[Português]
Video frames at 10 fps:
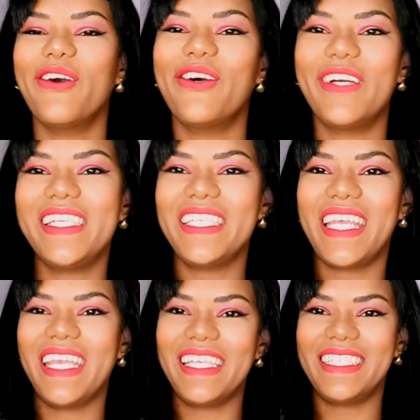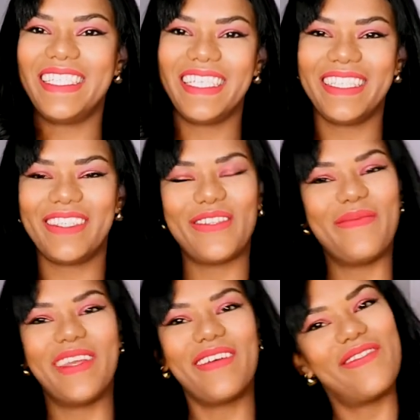Oi, gente, tudo
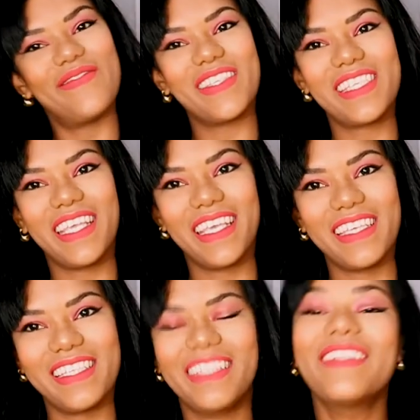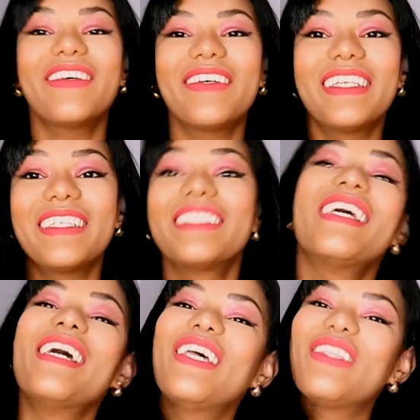bem com vocês, lindonas?
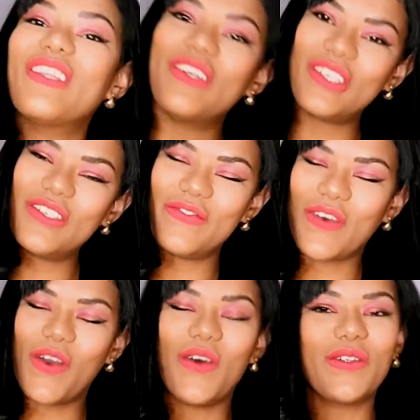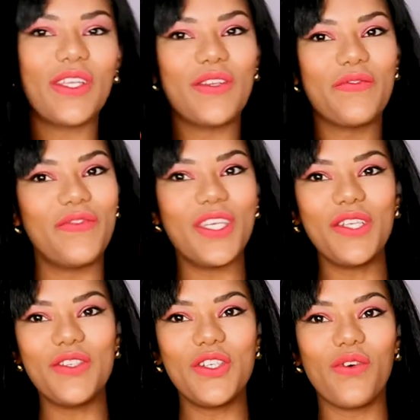Tô de volta e no
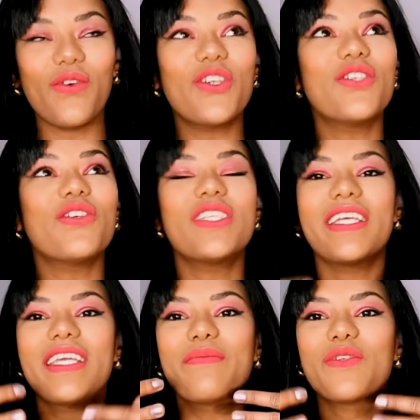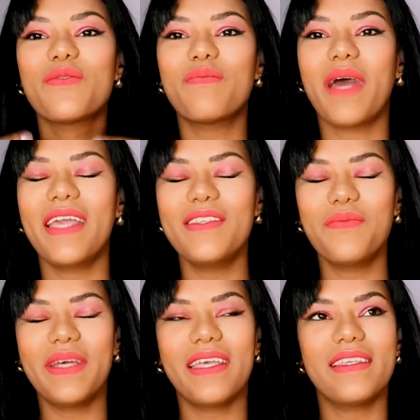vídeo de hoje nós teremos mais
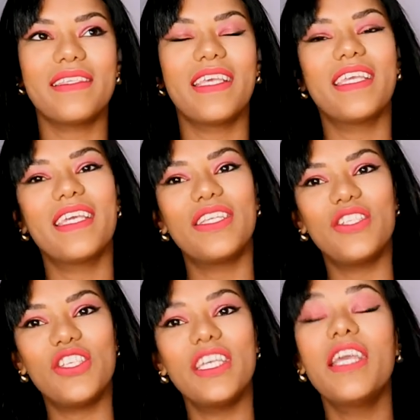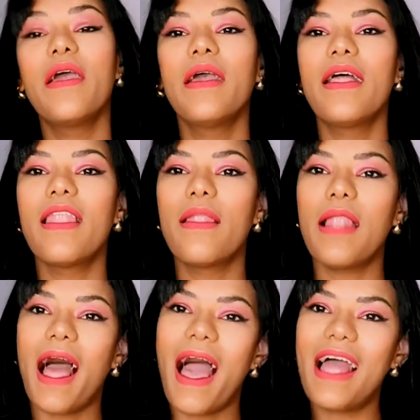uma resenha de
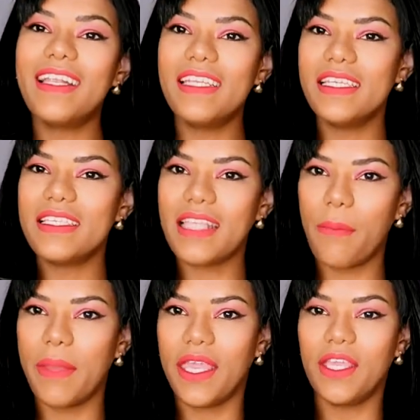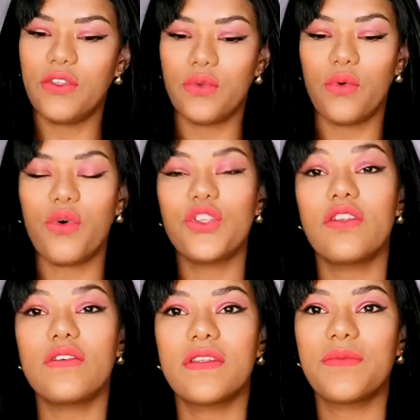alisamento. Hoje
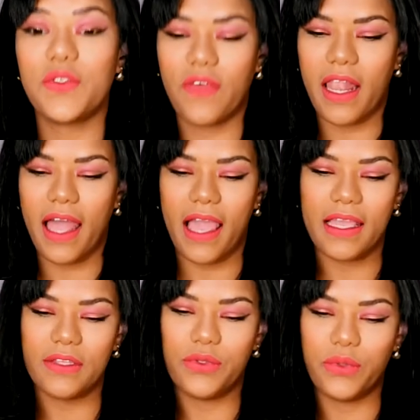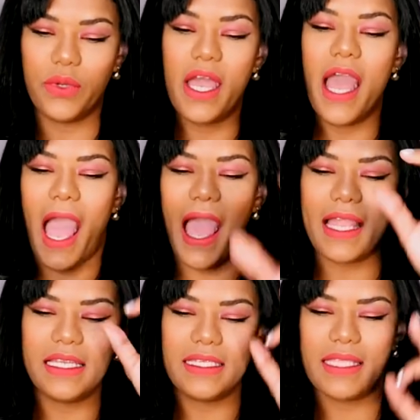nós vamos falar do
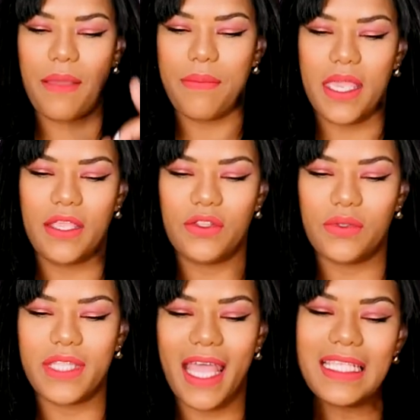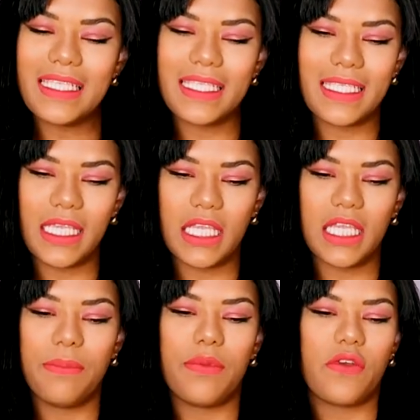alisamento da
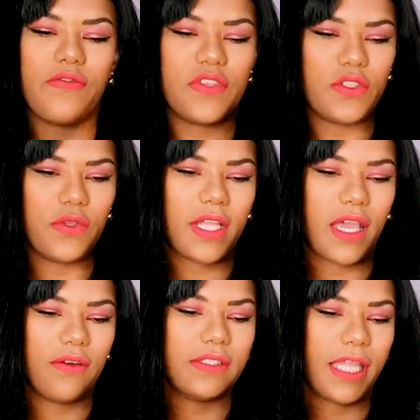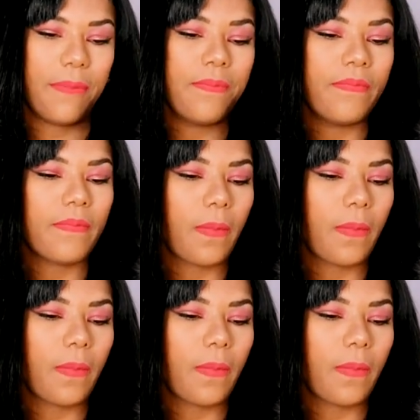SIC profissional, tá?